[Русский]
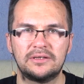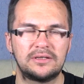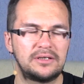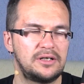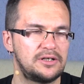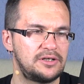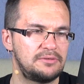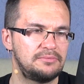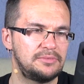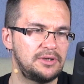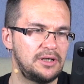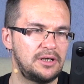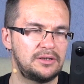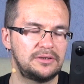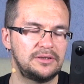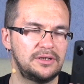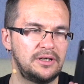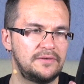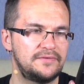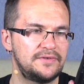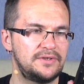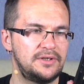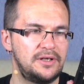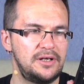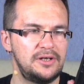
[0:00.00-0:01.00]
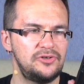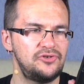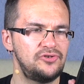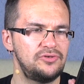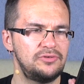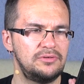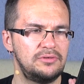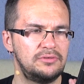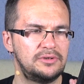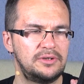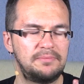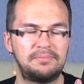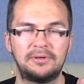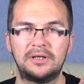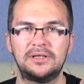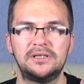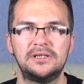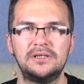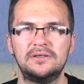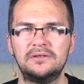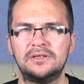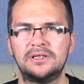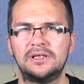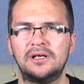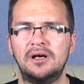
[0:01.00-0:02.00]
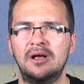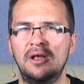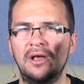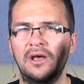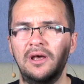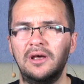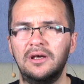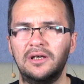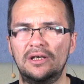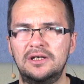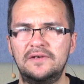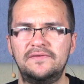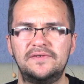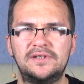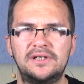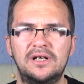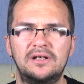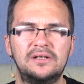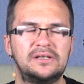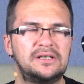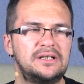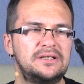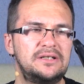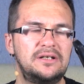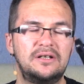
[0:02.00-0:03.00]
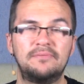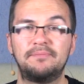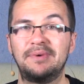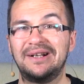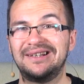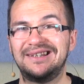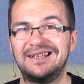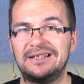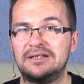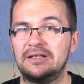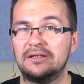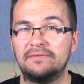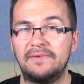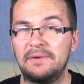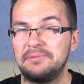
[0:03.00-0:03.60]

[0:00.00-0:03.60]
скажем так, на встречу, напросился и взял это дело потестить.